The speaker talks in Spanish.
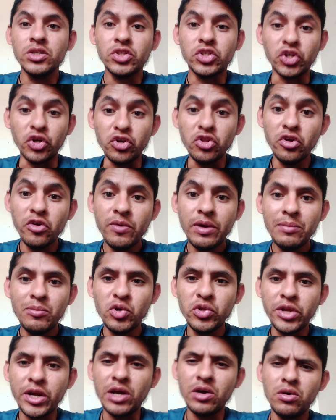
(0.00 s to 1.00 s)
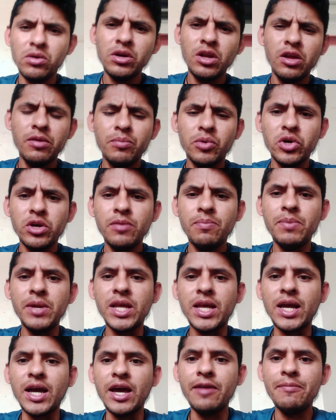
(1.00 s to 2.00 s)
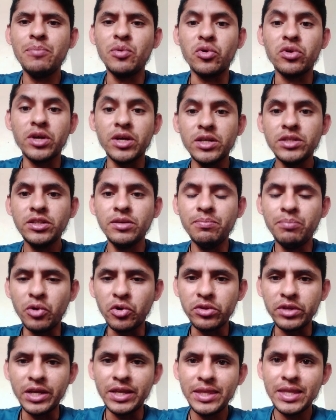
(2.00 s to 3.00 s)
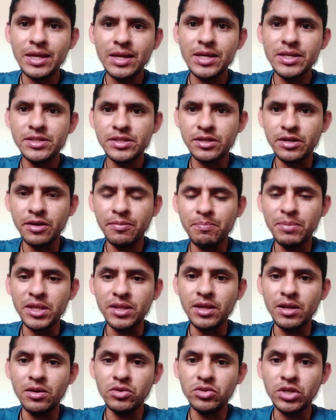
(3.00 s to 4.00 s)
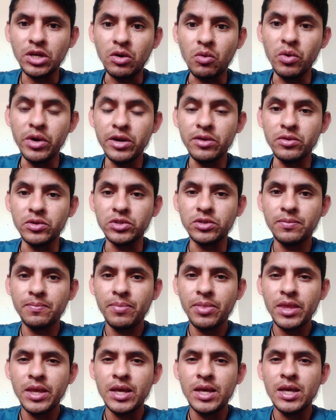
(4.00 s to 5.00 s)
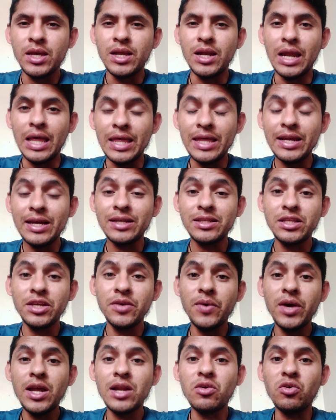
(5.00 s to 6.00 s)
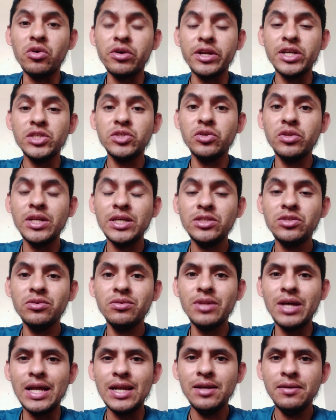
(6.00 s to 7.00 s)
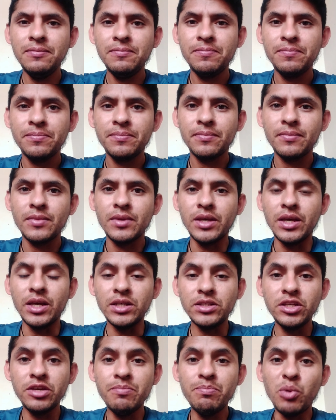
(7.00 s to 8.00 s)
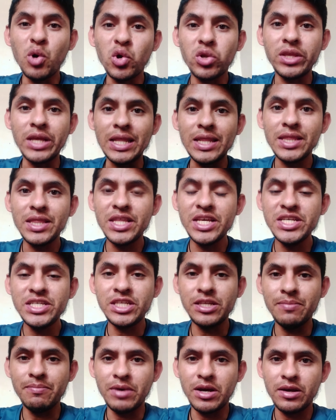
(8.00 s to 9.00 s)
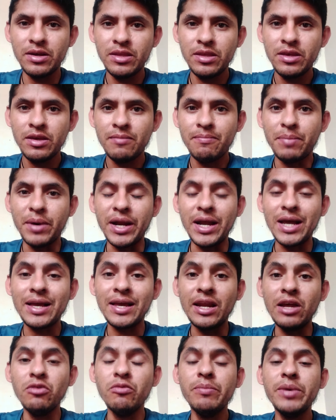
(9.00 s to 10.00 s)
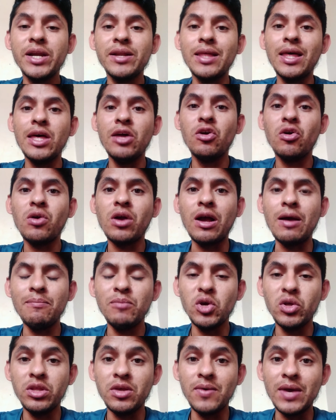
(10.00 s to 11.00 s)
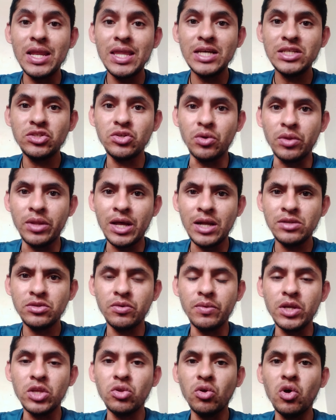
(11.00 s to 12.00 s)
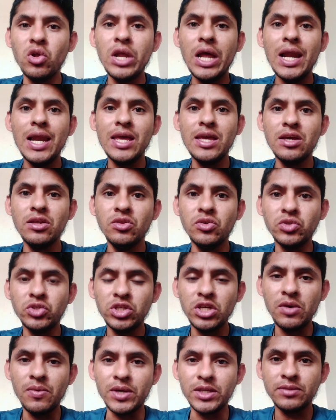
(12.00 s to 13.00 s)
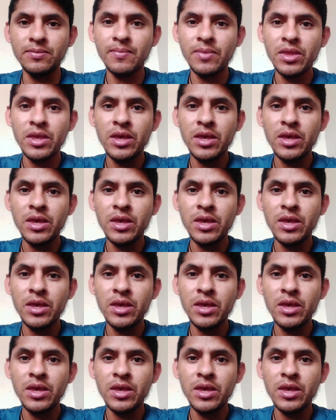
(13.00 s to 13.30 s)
Soy Norman Mondragón y le voy a explicar por qué es importante que se respeten los acuerdos. La directiva del Congreso Nacional es importantísima para crear un verdadero cambio a nivel nacional, sobre todo en las leyes nocivas.